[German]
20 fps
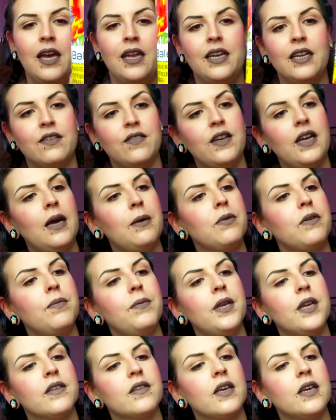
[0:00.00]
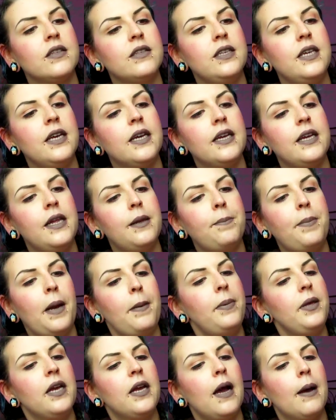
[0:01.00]
Deswegen habe ich mir das Rasiergel
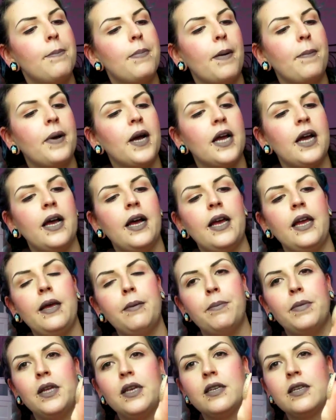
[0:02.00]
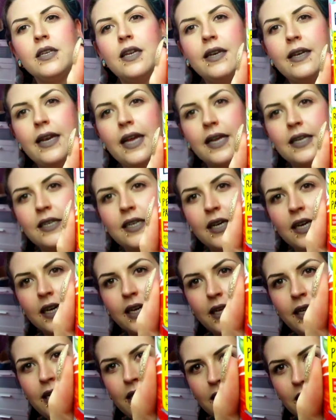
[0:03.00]
Peppiger Papagei mit
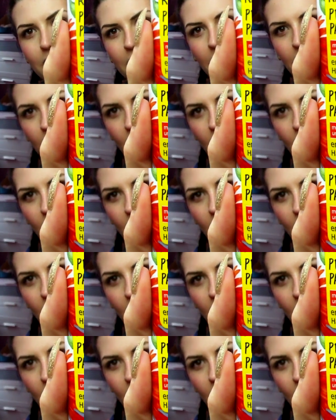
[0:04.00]
Nektarin